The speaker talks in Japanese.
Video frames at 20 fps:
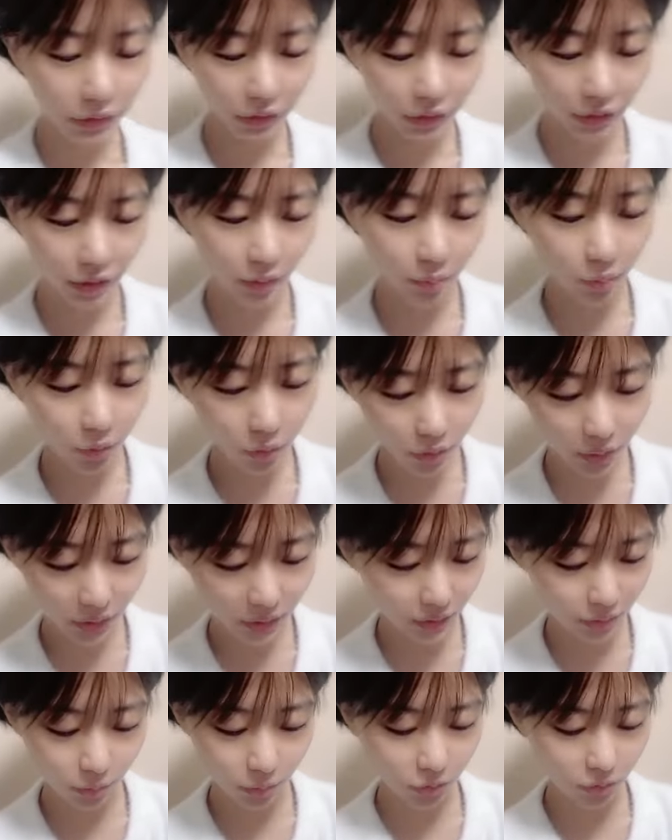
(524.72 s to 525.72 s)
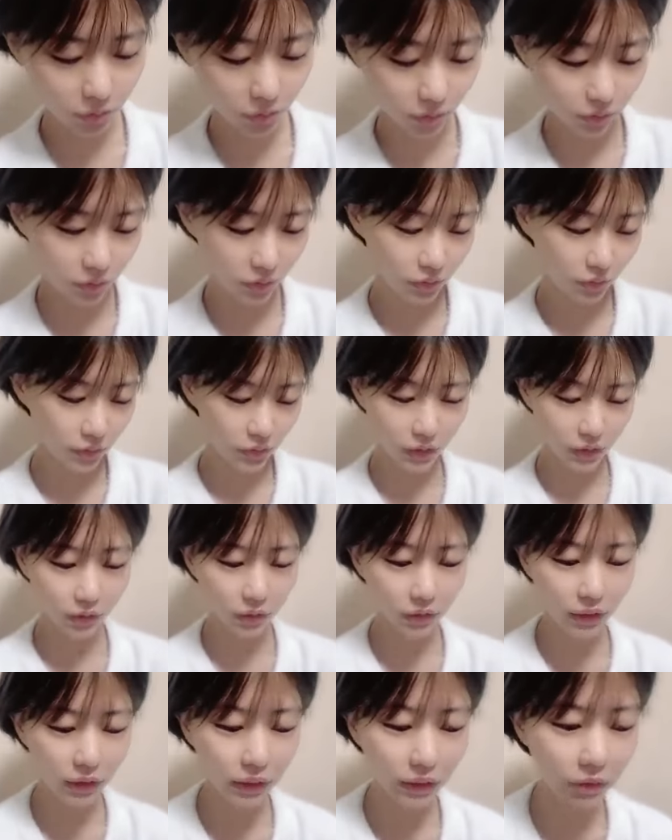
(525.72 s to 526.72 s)
レモン味も想像せん
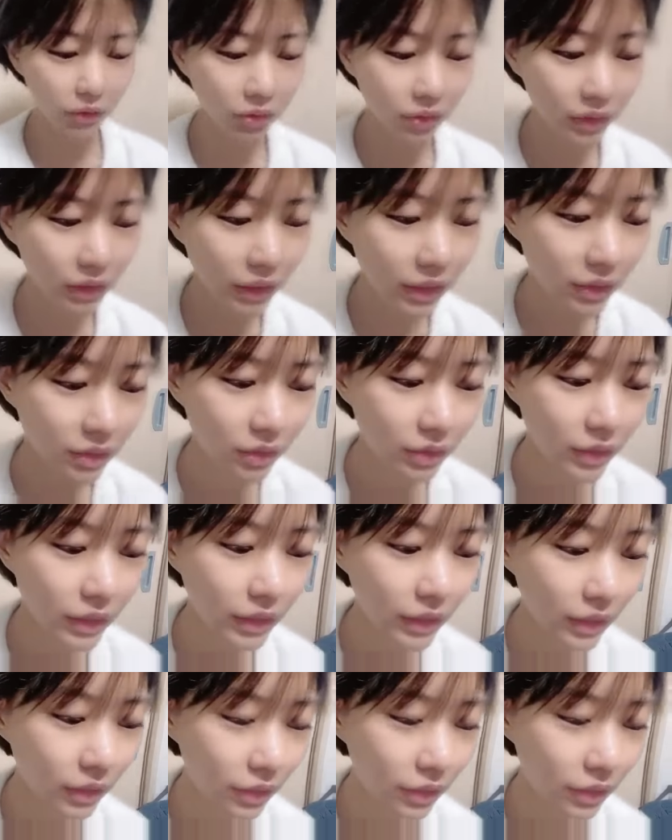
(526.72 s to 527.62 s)
ねなんかとりあえず黄